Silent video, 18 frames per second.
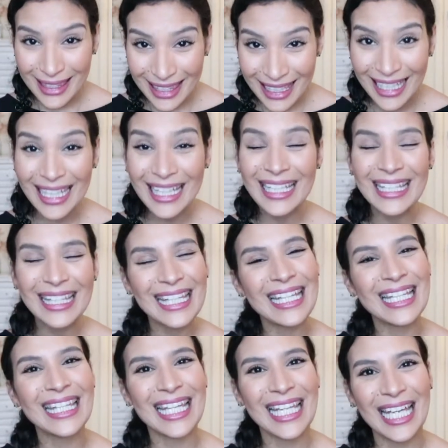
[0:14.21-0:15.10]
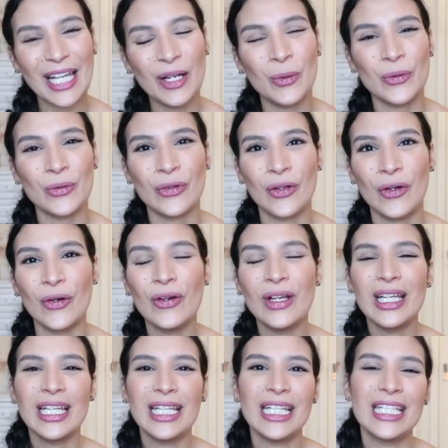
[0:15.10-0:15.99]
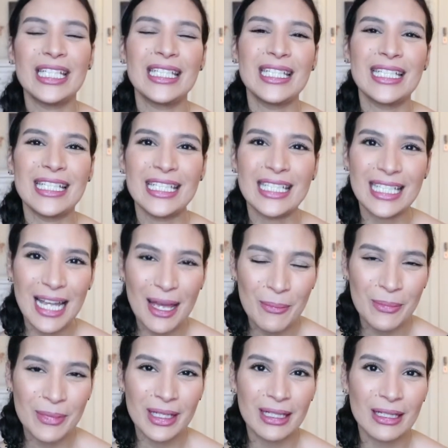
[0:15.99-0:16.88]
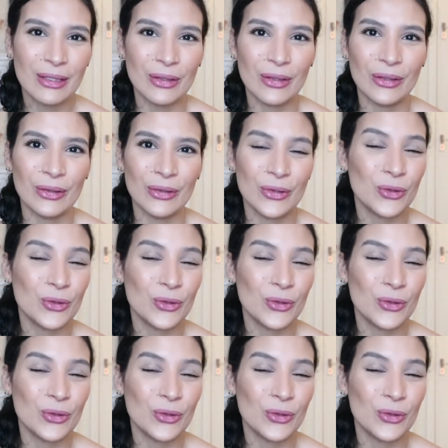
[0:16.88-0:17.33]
très très très longtemps et je n'ai jamais euh,